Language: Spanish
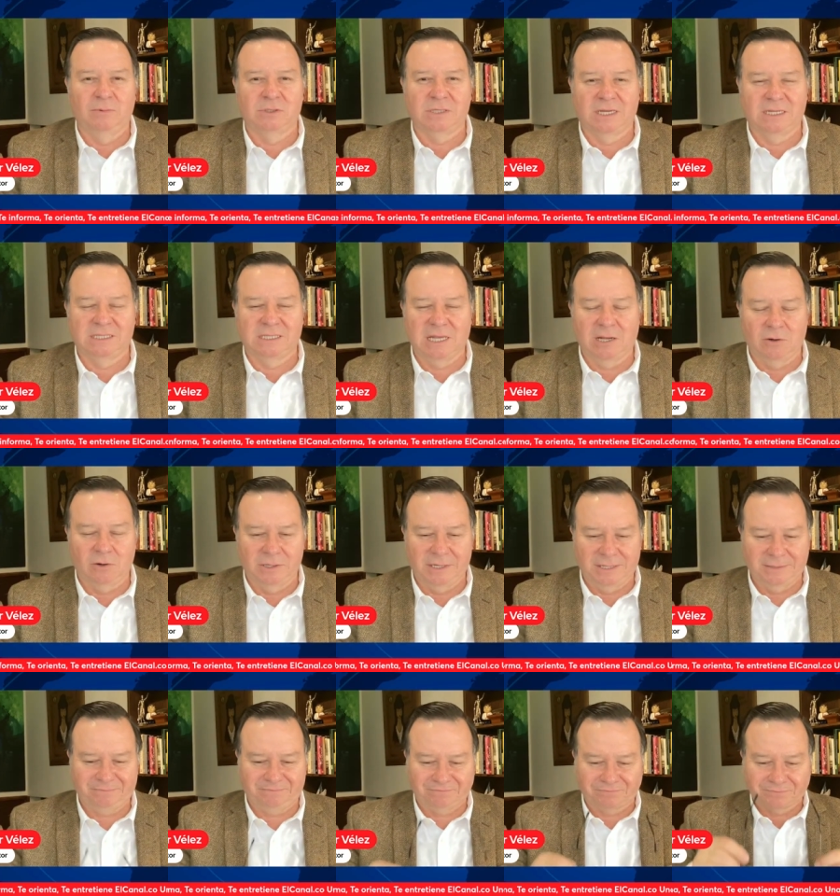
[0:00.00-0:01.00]
a esta
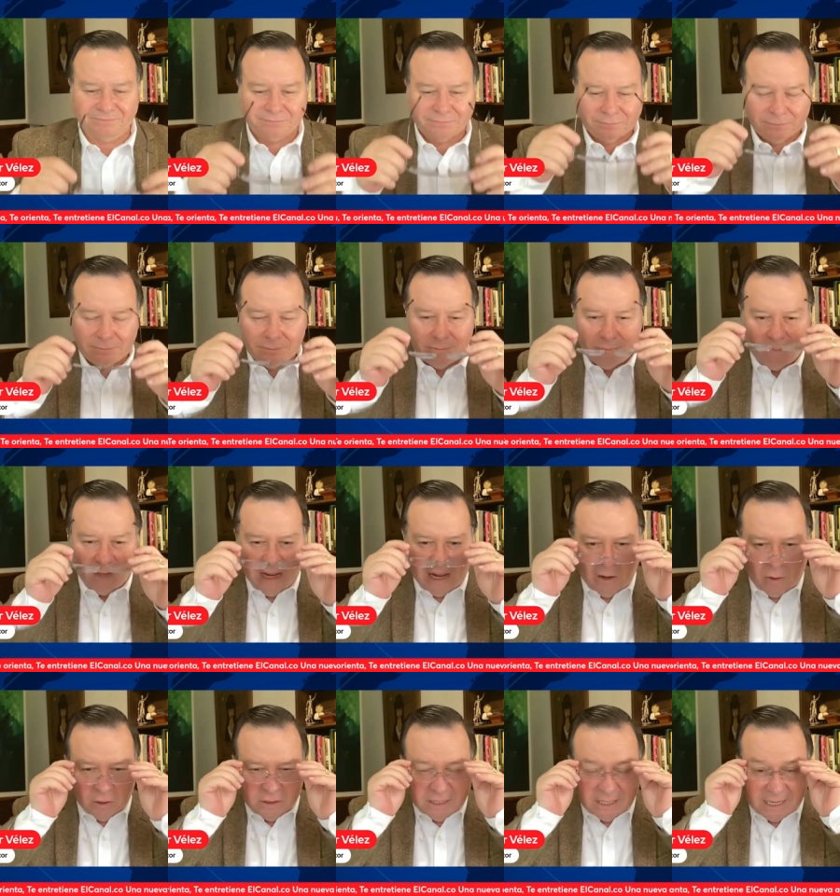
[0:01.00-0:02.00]
hora a
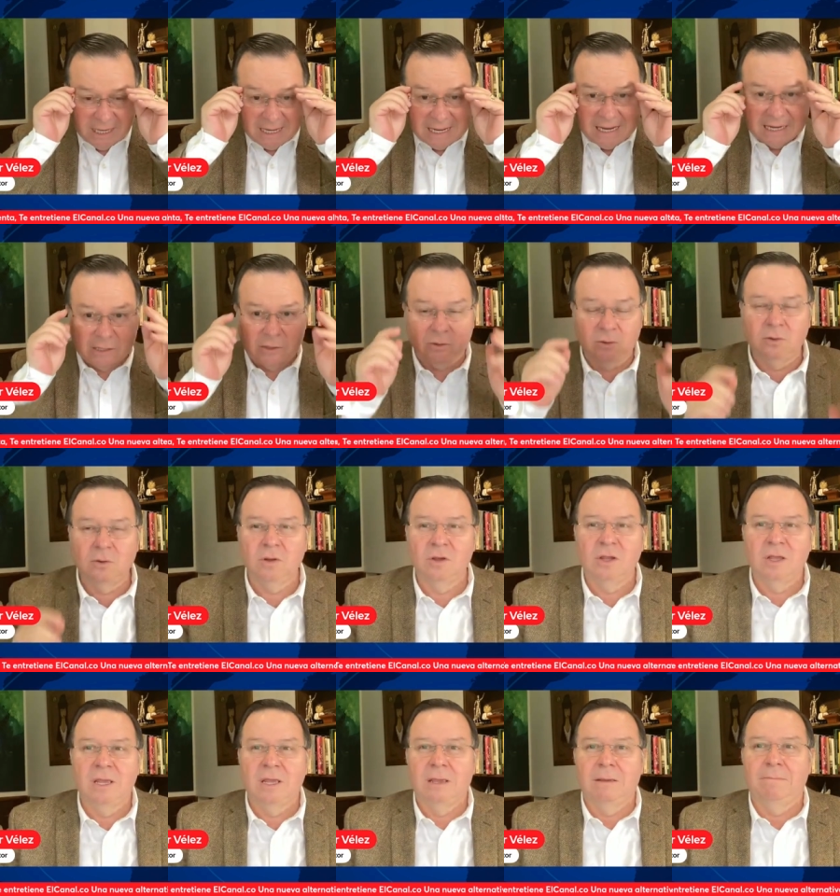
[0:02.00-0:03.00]
José Ricardo
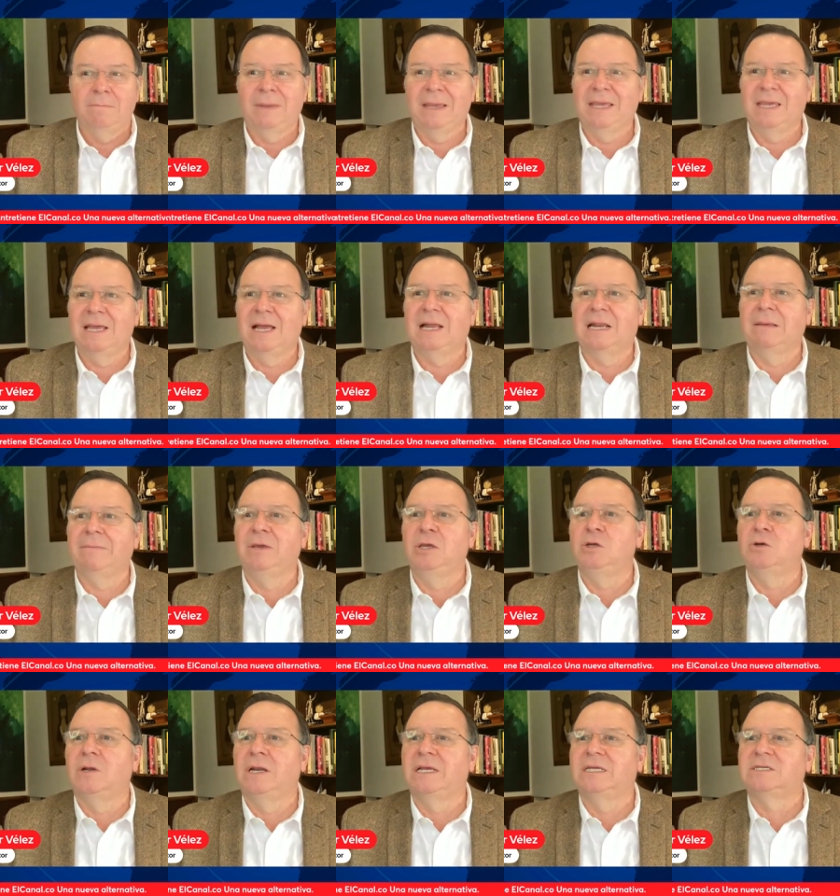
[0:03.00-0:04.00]
Mejía
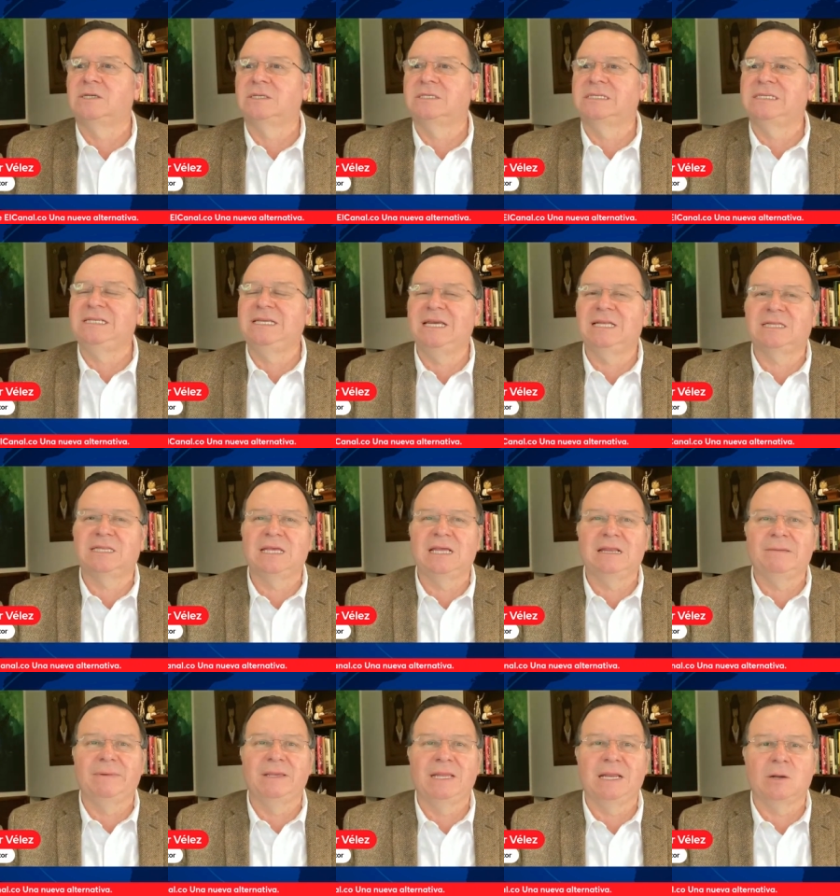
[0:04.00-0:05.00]
Jaramillo a las 7 de
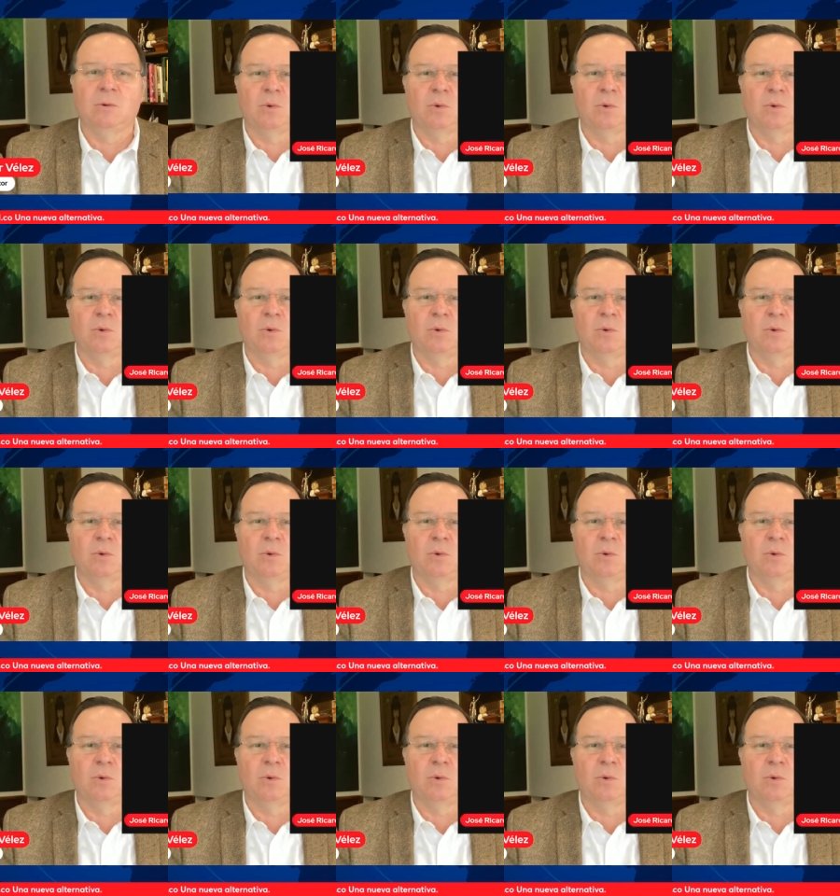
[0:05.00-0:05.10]
la mañana